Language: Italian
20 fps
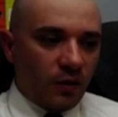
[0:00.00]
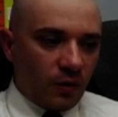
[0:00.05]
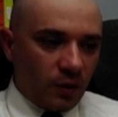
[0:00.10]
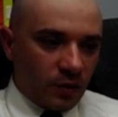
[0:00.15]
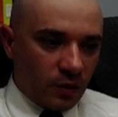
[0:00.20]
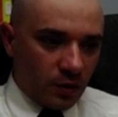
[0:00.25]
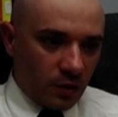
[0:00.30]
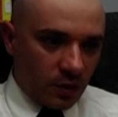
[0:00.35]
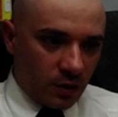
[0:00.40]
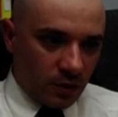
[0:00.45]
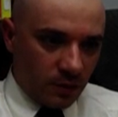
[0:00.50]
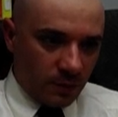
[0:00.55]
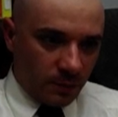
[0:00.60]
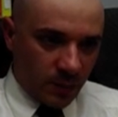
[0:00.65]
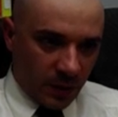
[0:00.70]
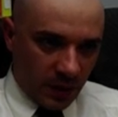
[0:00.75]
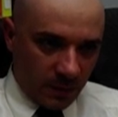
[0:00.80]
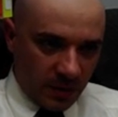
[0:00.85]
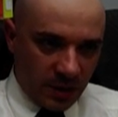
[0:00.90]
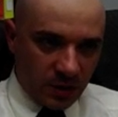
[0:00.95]
Eh,
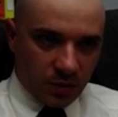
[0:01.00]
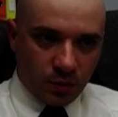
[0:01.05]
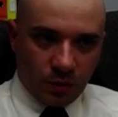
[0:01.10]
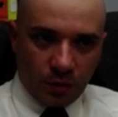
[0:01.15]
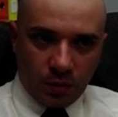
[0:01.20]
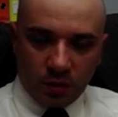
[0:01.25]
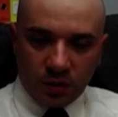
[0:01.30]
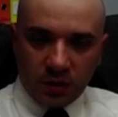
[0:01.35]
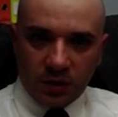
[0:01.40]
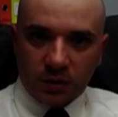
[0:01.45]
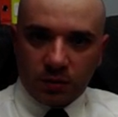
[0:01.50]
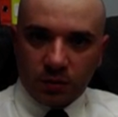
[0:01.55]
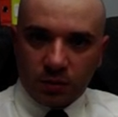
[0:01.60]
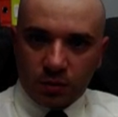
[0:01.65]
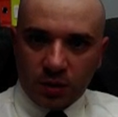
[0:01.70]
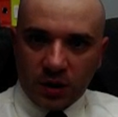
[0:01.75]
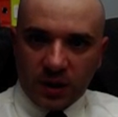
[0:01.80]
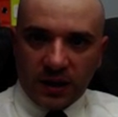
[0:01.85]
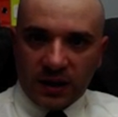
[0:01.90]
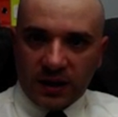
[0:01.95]
premesso quello che ho detto,
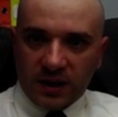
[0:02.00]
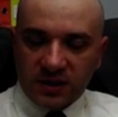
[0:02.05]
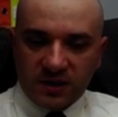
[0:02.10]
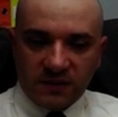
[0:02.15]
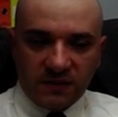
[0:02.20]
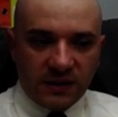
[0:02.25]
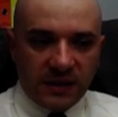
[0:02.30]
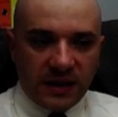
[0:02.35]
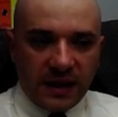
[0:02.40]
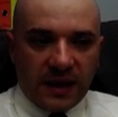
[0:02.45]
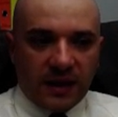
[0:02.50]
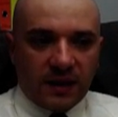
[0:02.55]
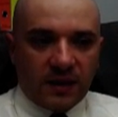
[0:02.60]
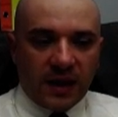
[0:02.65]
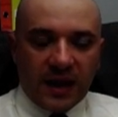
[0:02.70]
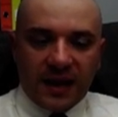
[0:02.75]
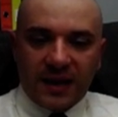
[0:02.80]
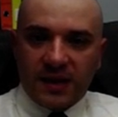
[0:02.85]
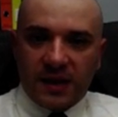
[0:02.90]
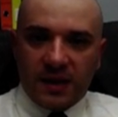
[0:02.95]
cioè che l'aggressività
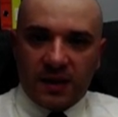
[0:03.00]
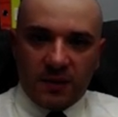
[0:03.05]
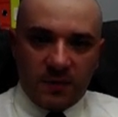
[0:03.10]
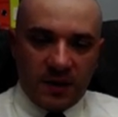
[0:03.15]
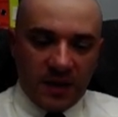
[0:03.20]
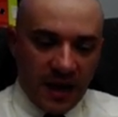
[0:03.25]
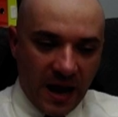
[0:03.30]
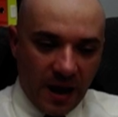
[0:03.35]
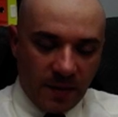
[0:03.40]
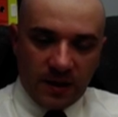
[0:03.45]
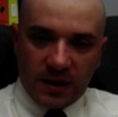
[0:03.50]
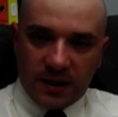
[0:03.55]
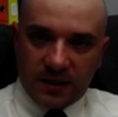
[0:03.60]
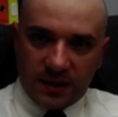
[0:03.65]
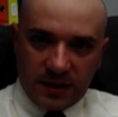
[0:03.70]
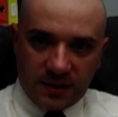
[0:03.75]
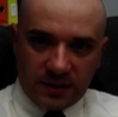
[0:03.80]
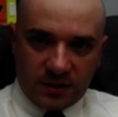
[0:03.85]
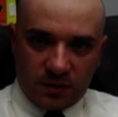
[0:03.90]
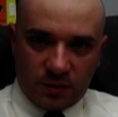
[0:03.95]
è ineliminabile
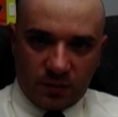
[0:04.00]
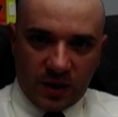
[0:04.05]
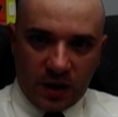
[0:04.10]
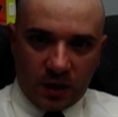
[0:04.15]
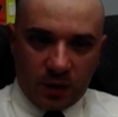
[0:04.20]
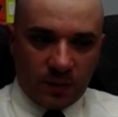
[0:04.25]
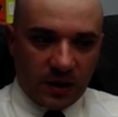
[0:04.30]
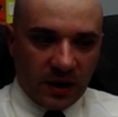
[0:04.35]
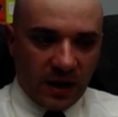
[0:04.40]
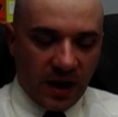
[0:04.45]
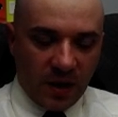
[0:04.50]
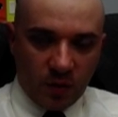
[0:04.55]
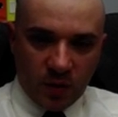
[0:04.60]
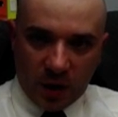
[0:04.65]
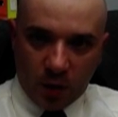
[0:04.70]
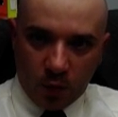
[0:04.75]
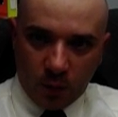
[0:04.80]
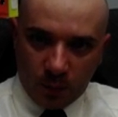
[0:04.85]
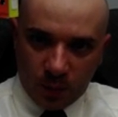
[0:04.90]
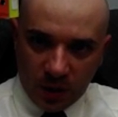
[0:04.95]
dall'essere umano perché è
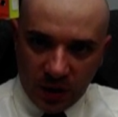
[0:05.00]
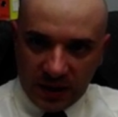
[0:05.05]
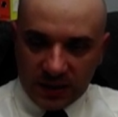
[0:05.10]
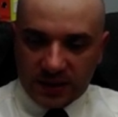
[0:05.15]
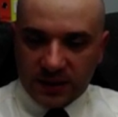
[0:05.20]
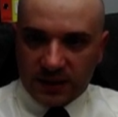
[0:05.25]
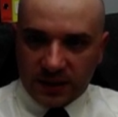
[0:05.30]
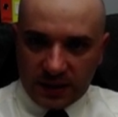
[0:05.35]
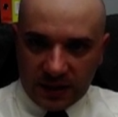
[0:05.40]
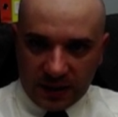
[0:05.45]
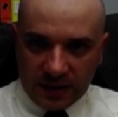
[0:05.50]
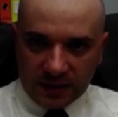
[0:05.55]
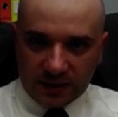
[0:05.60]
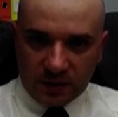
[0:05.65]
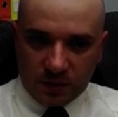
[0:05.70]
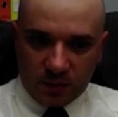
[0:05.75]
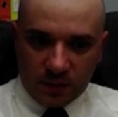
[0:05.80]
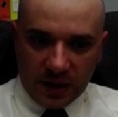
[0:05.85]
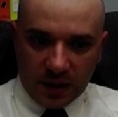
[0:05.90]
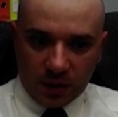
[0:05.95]
una componente del
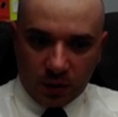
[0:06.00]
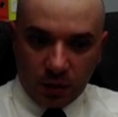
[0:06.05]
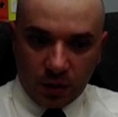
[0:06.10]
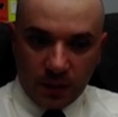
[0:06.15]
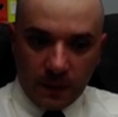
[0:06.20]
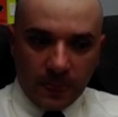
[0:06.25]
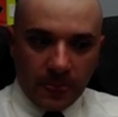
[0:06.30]
carattere umano.